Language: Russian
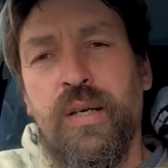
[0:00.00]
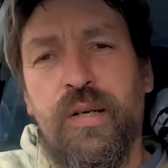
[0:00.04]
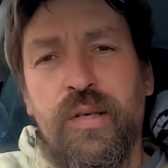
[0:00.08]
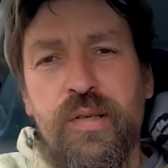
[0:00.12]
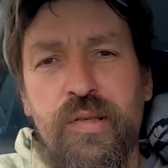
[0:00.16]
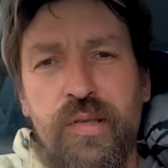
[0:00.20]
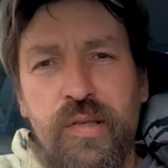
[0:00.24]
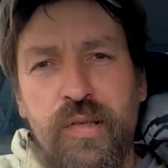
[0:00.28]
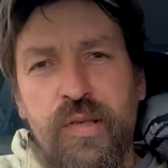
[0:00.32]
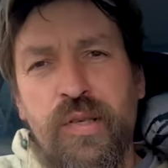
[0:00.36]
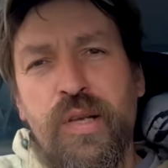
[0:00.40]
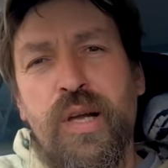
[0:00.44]

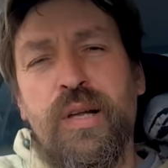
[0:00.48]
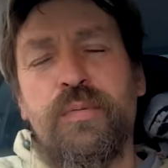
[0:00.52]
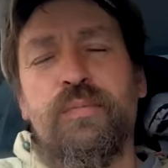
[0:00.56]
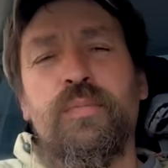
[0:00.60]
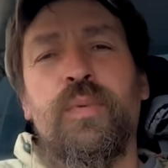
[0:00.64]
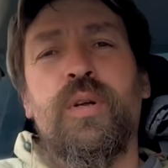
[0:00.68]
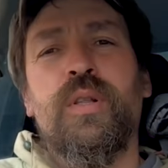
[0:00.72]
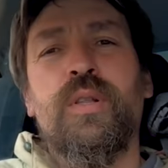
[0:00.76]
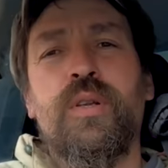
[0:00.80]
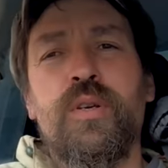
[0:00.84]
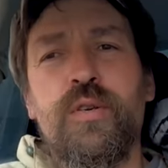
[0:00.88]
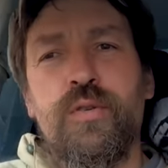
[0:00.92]

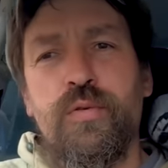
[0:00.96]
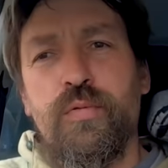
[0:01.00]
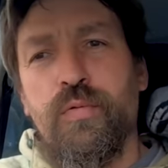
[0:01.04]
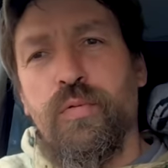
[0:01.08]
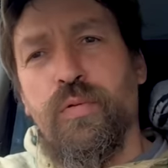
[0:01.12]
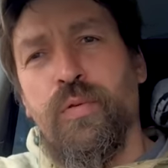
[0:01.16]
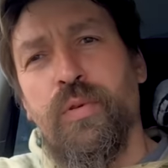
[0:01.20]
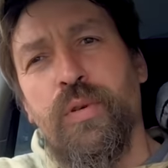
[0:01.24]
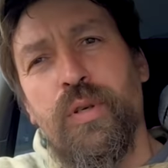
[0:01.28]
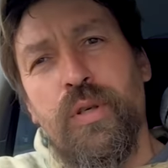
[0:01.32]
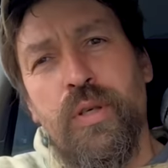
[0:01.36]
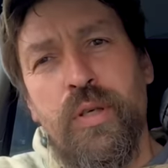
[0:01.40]
разыскать
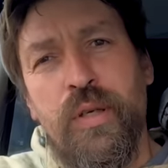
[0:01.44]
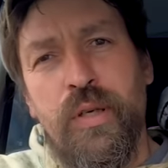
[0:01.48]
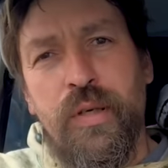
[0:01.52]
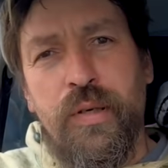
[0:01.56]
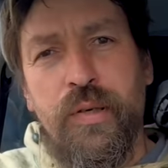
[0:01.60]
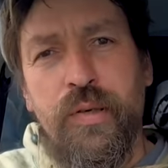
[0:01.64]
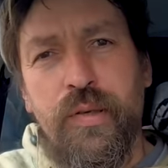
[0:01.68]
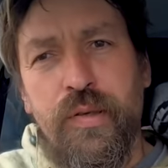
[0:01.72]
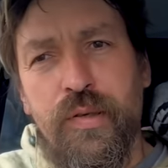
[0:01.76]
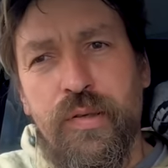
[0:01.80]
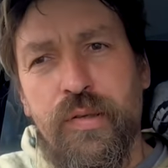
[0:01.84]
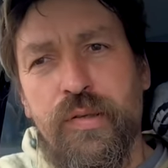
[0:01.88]
малышку и
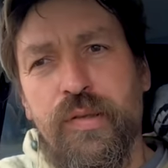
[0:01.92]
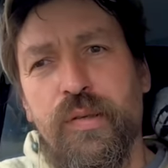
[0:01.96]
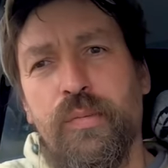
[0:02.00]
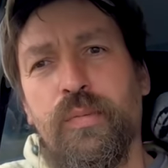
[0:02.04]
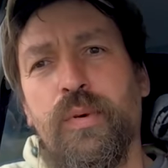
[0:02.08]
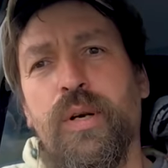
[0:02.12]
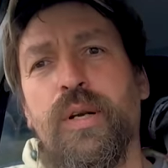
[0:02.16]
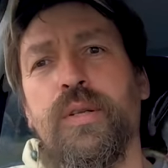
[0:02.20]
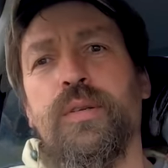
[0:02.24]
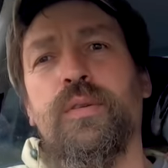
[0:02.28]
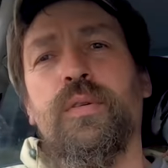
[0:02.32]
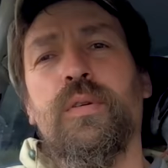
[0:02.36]

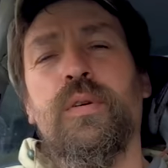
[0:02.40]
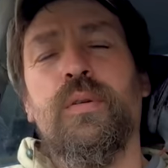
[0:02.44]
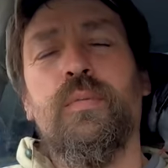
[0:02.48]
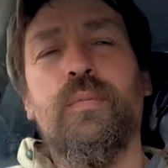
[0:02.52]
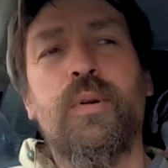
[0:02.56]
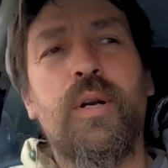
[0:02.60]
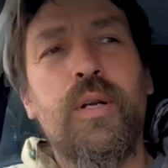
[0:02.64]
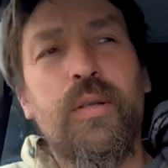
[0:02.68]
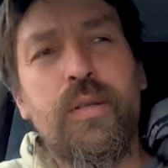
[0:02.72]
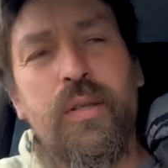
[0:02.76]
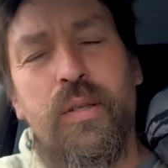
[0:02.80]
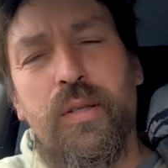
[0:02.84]
забрать ее
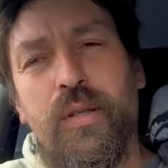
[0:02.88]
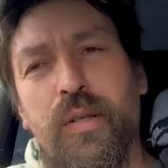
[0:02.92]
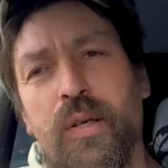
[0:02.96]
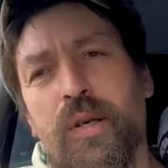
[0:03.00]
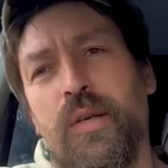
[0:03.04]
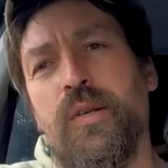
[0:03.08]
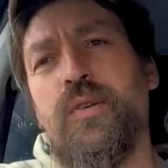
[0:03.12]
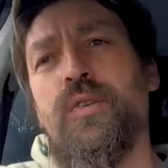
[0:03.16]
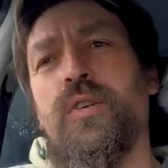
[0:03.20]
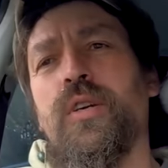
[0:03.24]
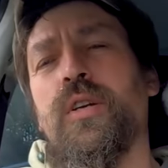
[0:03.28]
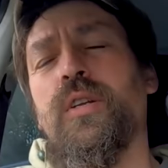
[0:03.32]
обратно на
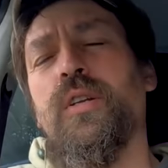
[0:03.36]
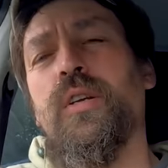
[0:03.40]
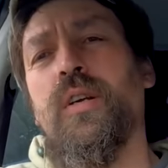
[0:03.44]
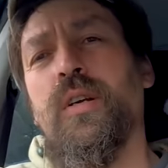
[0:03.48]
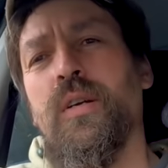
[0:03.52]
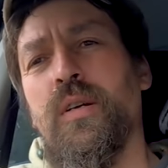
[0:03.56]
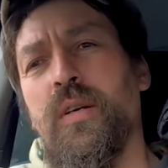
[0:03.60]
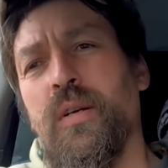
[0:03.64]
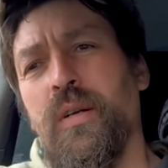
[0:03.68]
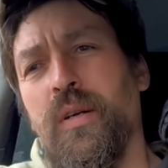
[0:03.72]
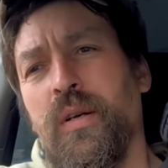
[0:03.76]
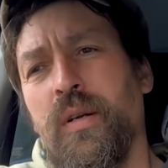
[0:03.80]
лечение.